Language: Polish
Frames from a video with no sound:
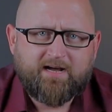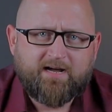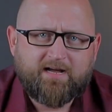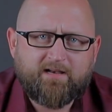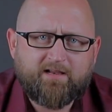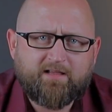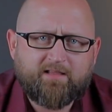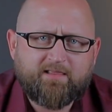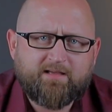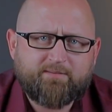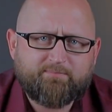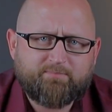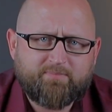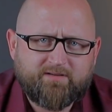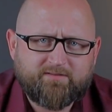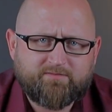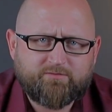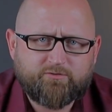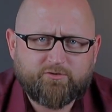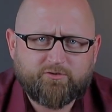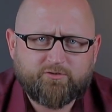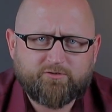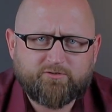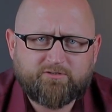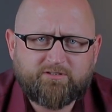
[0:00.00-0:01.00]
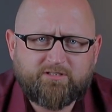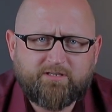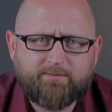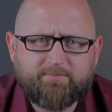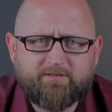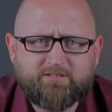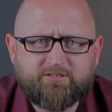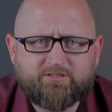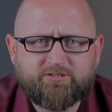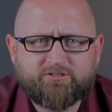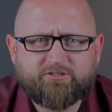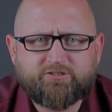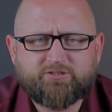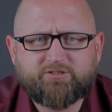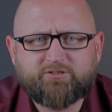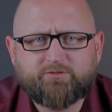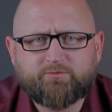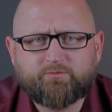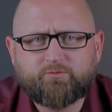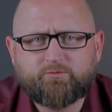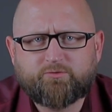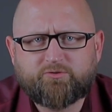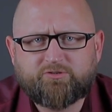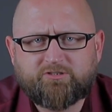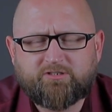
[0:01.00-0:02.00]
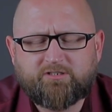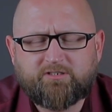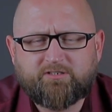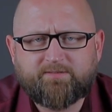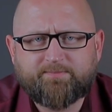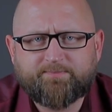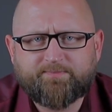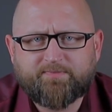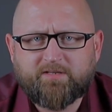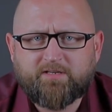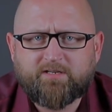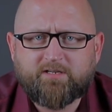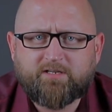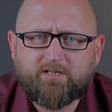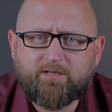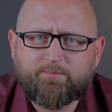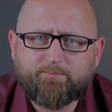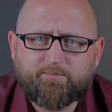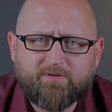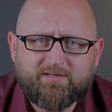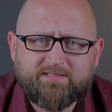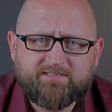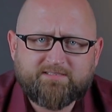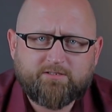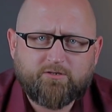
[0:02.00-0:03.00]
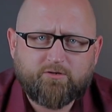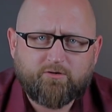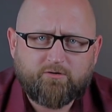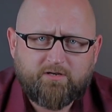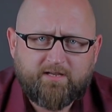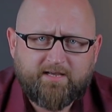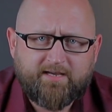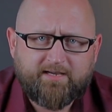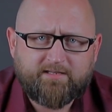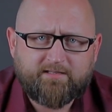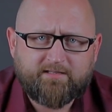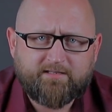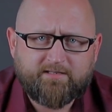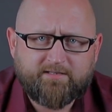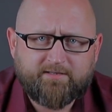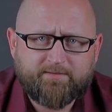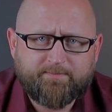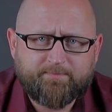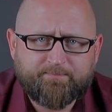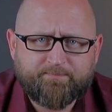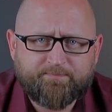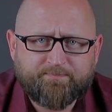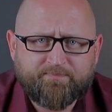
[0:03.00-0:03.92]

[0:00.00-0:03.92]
ale na pewno nie będziecie się nudzili i po raz kolejny